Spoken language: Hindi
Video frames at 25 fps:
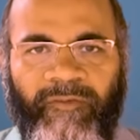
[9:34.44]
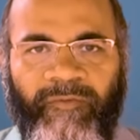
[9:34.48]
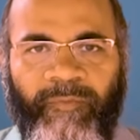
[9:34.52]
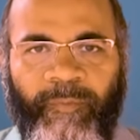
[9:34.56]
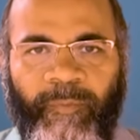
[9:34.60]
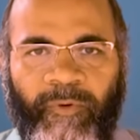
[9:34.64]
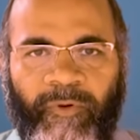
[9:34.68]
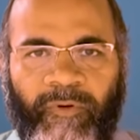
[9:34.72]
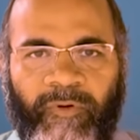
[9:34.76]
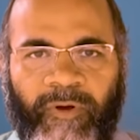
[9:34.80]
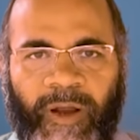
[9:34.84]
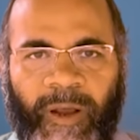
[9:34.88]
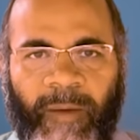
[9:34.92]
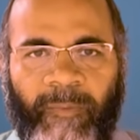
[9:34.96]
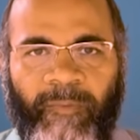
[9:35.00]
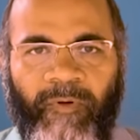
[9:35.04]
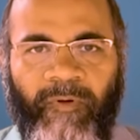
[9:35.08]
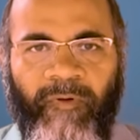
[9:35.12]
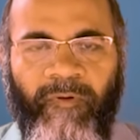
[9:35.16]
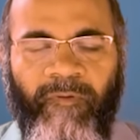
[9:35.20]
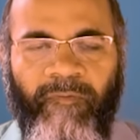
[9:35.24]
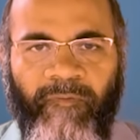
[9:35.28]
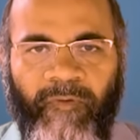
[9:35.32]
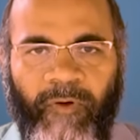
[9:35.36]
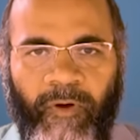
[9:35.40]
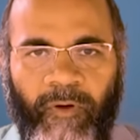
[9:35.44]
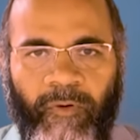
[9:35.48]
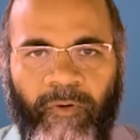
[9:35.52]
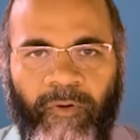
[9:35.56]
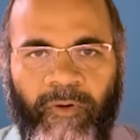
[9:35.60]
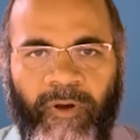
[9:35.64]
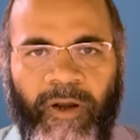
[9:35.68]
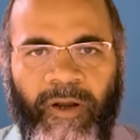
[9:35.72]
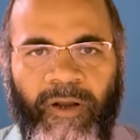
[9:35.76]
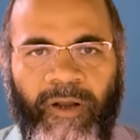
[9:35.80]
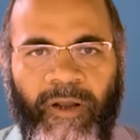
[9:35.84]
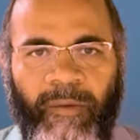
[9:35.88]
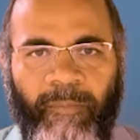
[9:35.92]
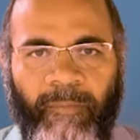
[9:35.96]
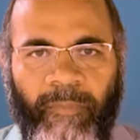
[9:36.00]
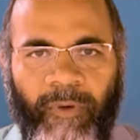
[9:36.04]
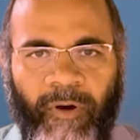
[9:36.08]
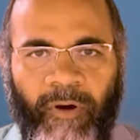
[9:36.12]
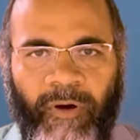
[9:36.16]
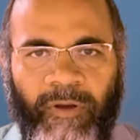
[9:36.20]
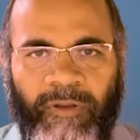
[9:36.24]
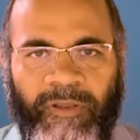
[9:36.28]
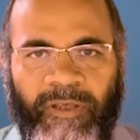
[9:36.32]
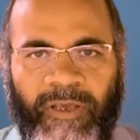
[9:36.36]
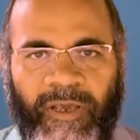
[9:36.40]
इस प्रोग्राम को फॉलो करना
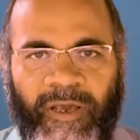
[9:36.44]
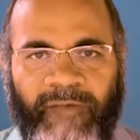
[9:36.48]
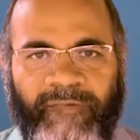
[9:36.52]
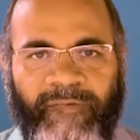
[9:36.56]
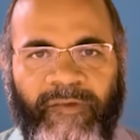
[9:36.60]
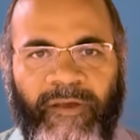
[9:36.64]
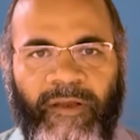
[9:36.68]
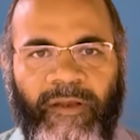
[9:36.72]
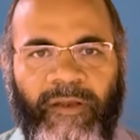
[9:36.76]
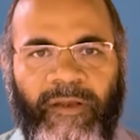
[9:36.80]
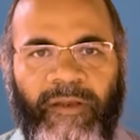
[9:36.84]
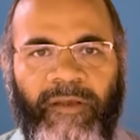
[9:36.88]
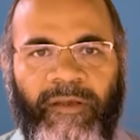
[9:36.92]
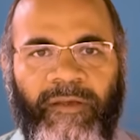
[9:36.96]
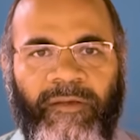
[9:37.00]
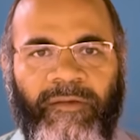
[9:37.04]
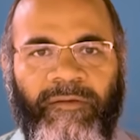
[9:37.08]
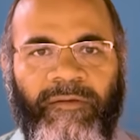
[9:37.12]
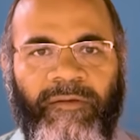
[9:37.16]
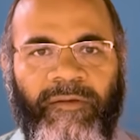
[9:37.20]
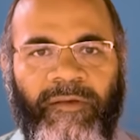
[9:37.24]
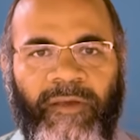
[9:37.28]
बहुत ही आसान है